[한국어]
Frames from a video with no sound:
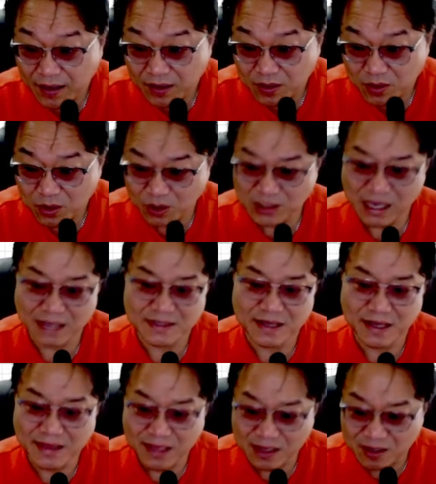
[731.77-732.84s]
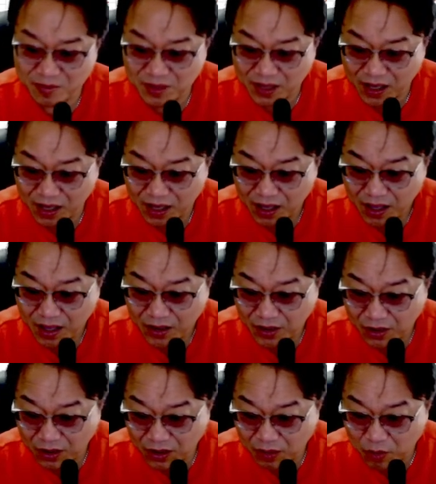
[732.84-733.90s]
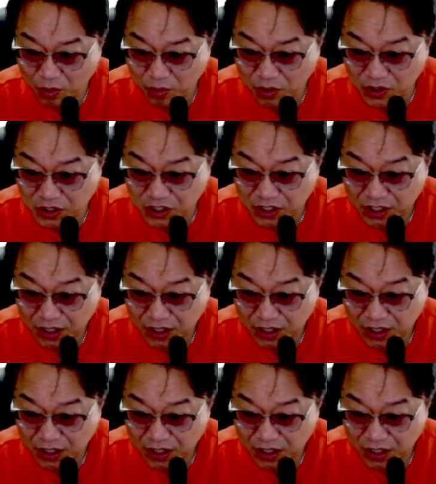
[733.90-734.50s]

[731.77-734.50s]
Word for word: 더 상승한다는 겁니다. 여기 목표치